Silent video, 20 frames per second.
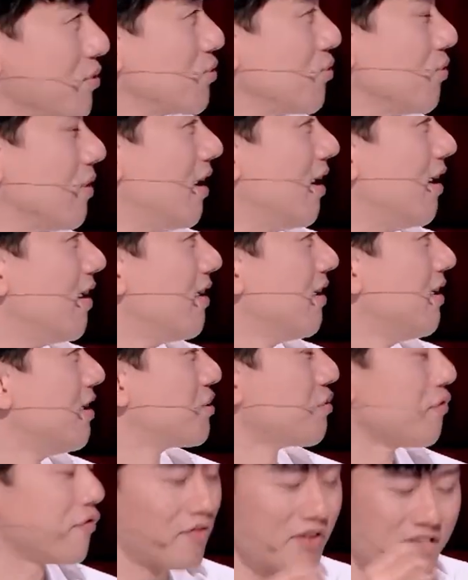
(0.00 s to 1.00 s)
住了，
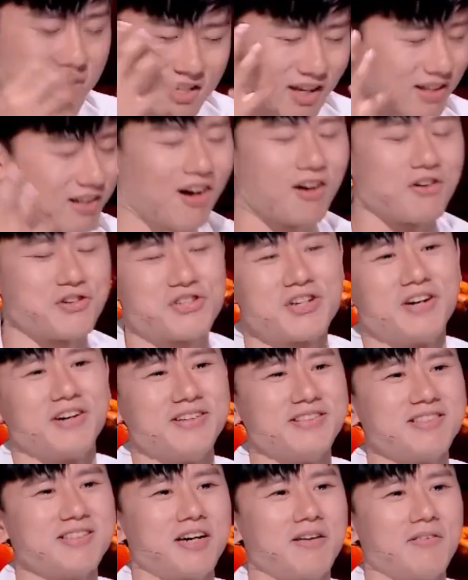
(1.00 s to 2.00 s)
就非常的好
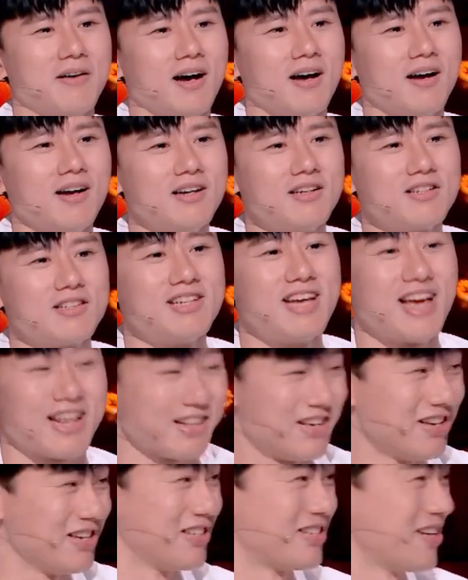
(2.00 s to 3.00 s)
笑，你知道吗？眼
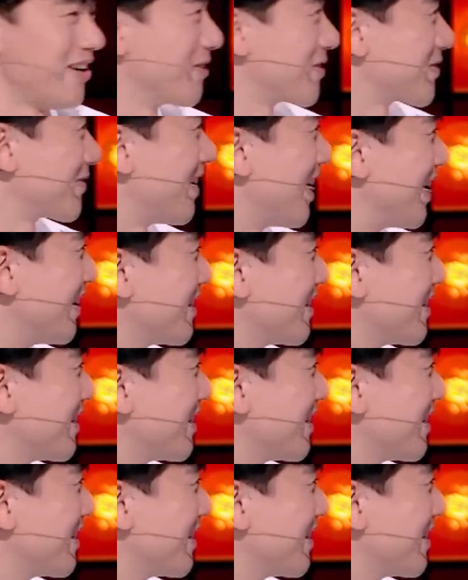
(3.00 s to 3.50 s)
泪笑出来